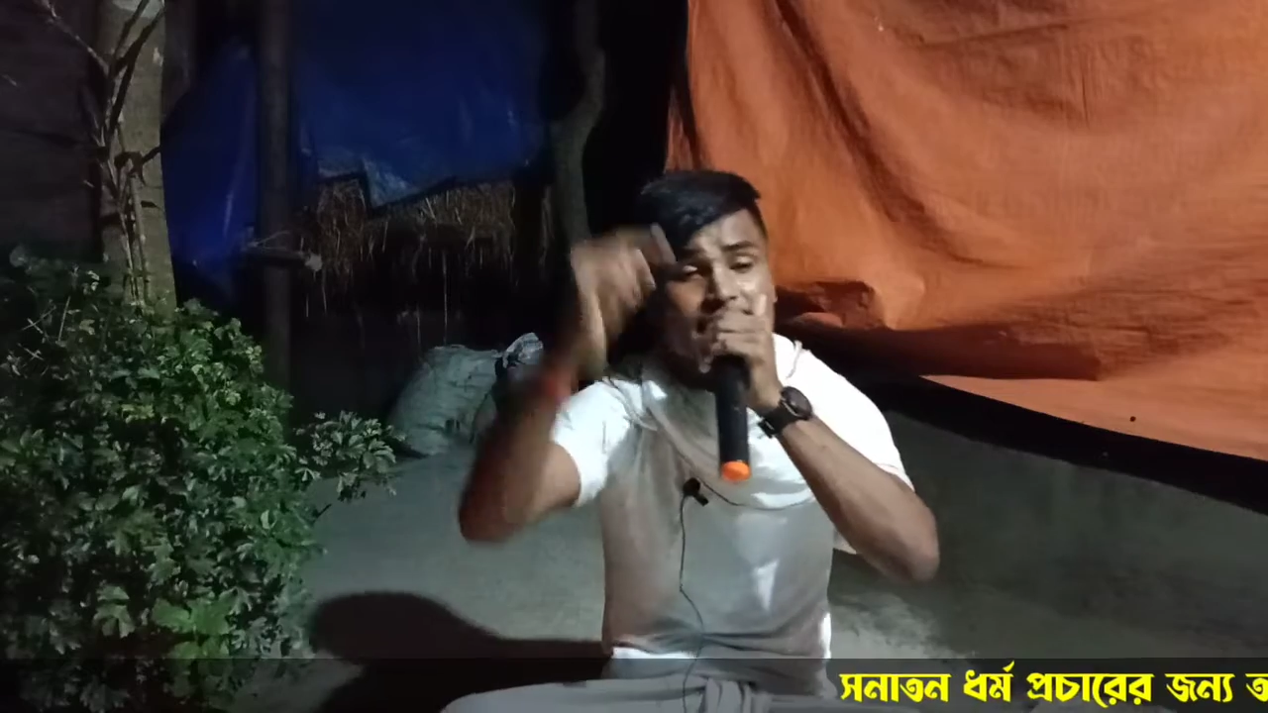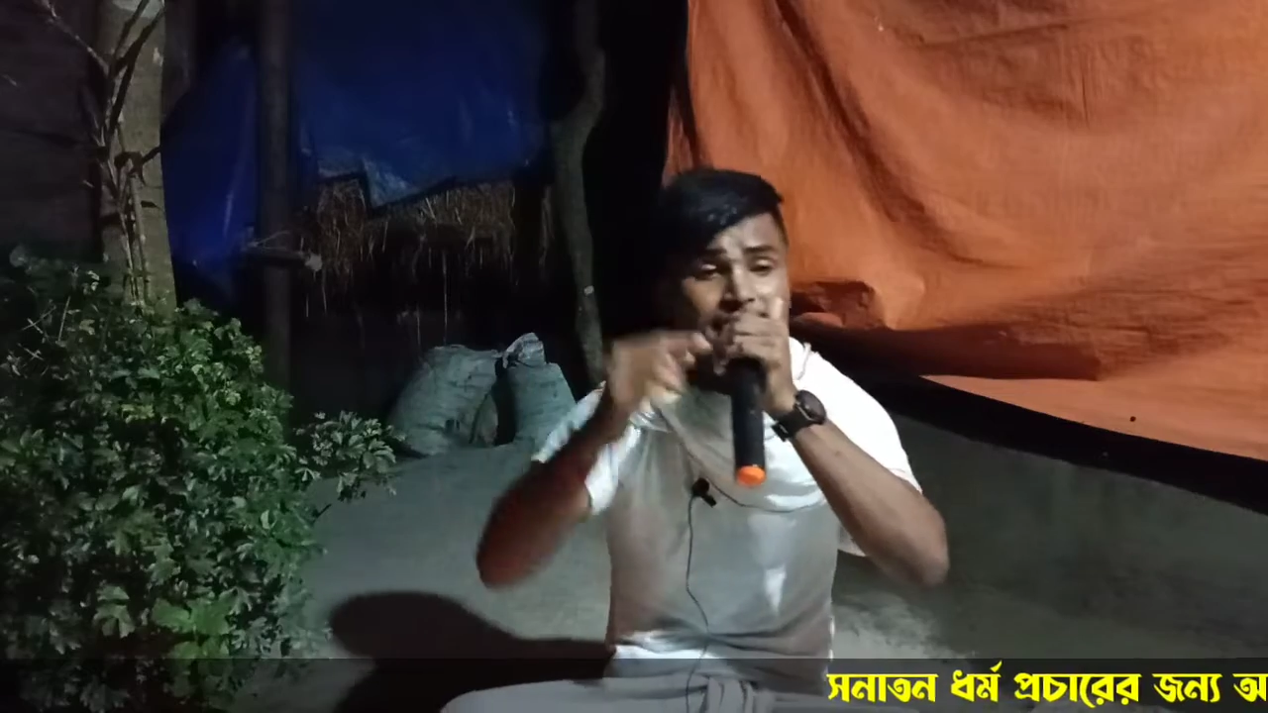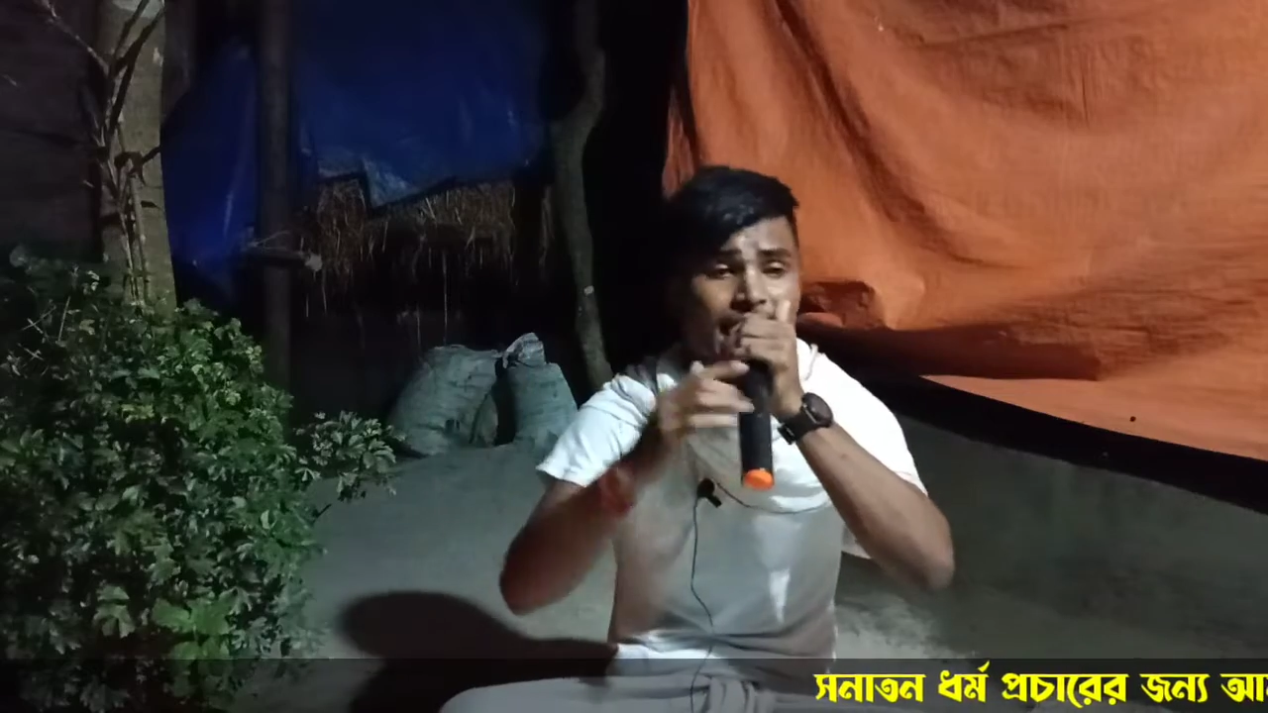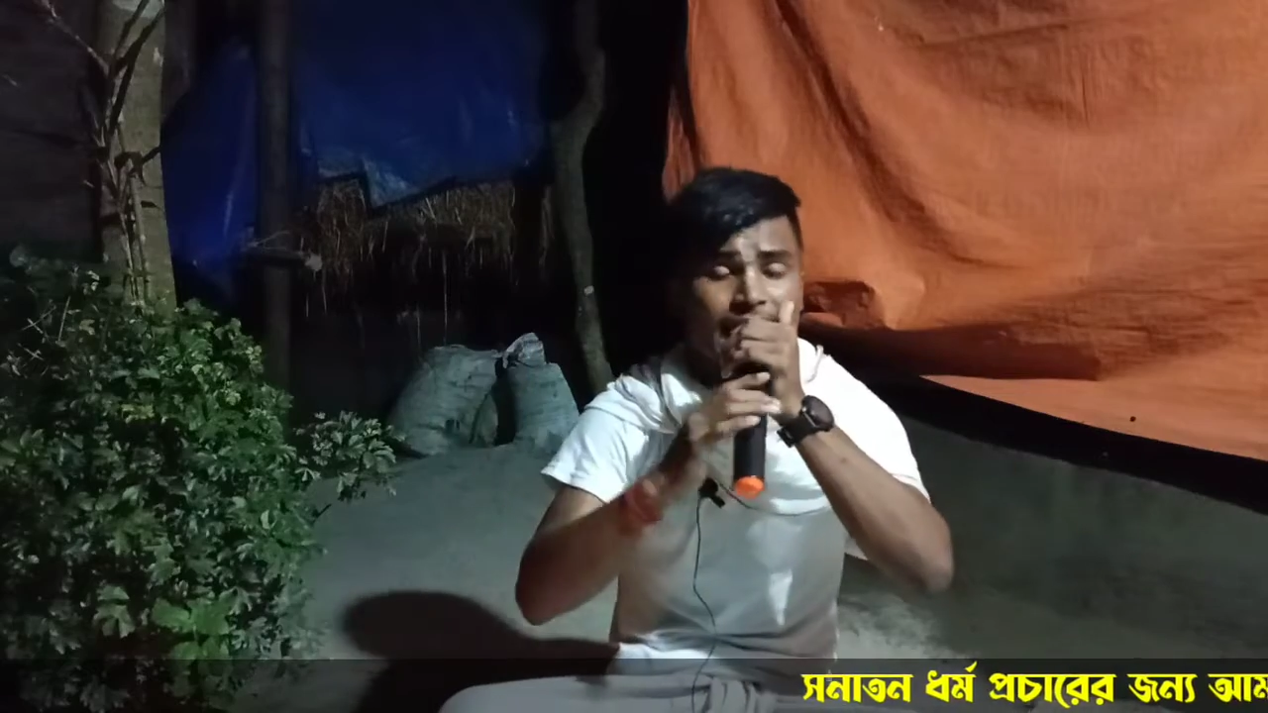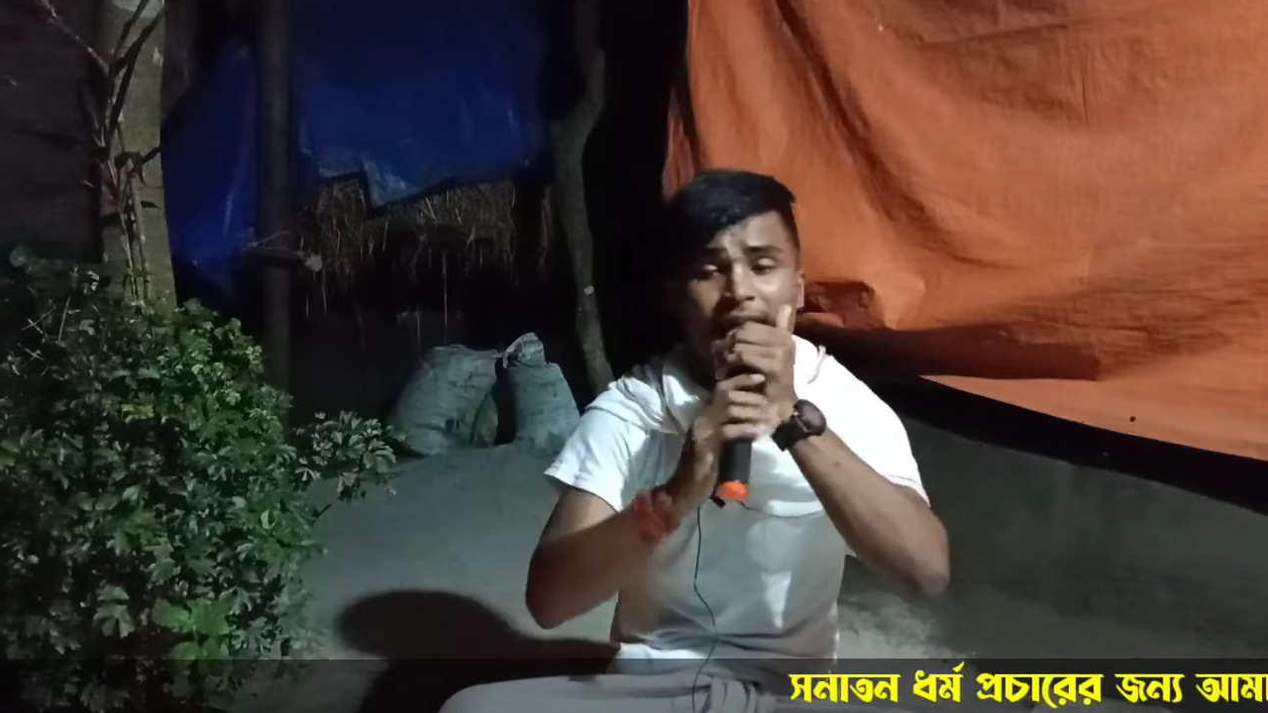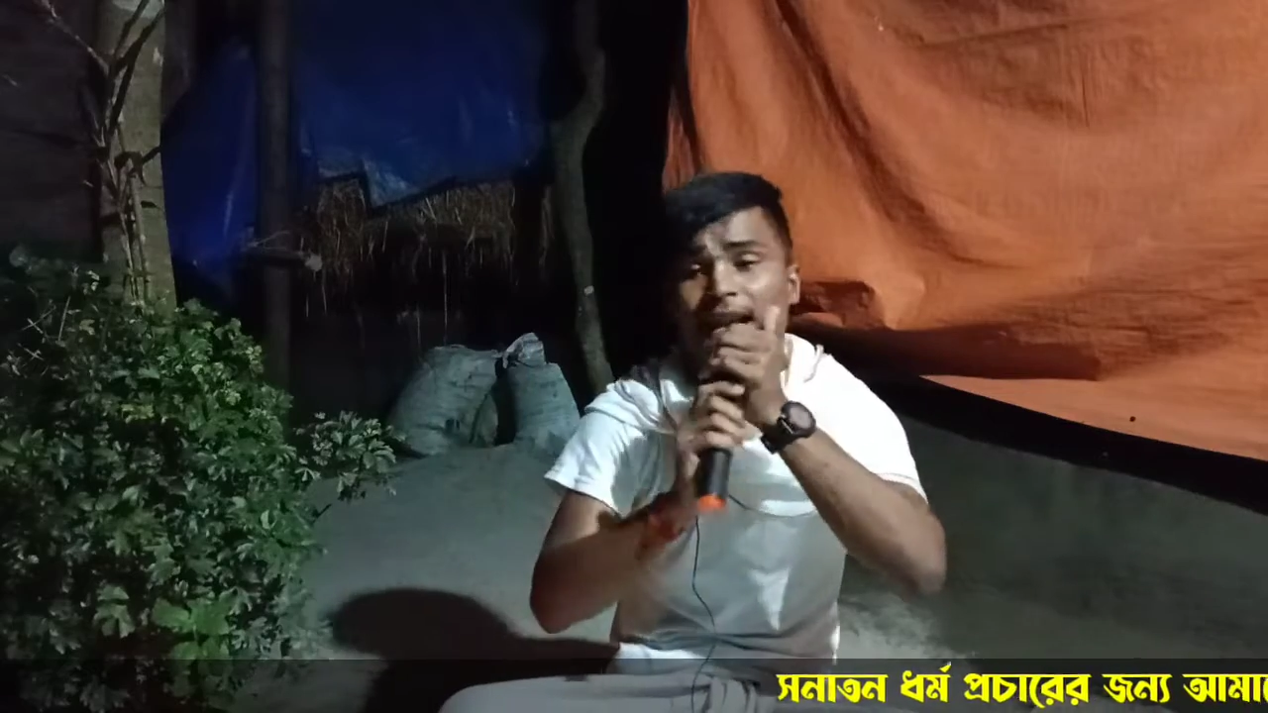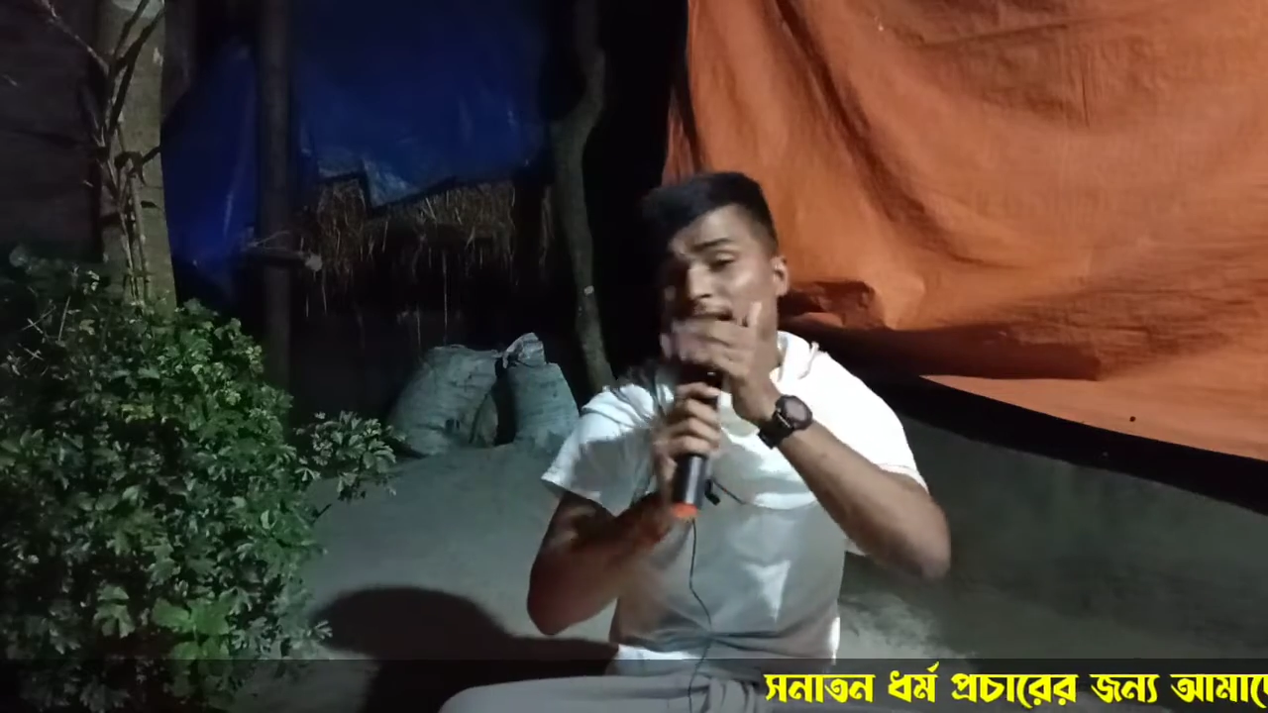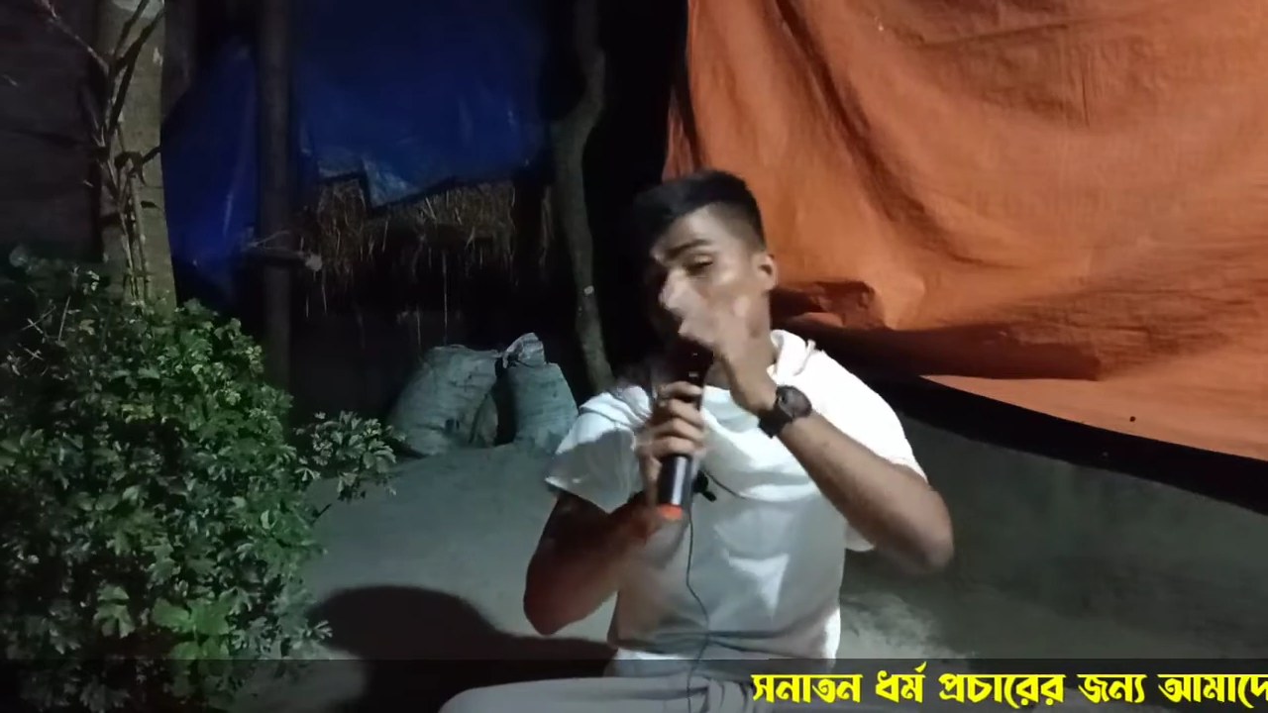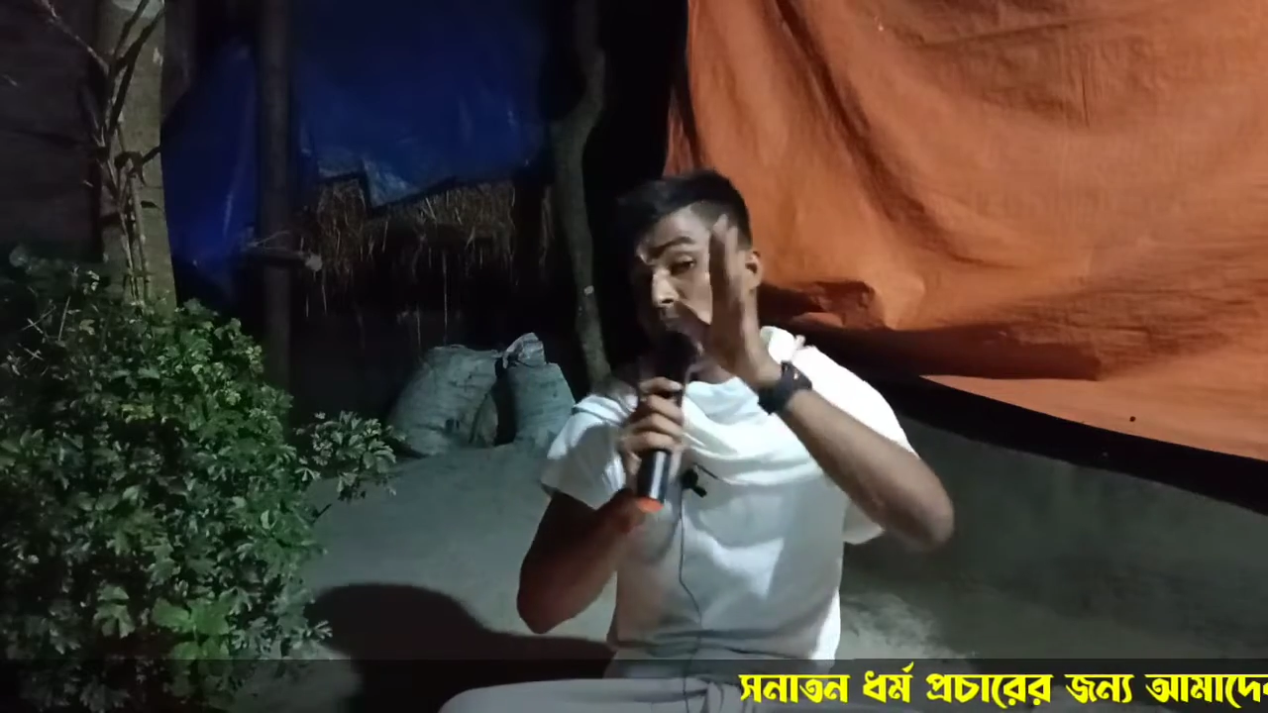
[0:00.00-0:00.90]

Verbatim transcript: কি গীতার জ্ঞান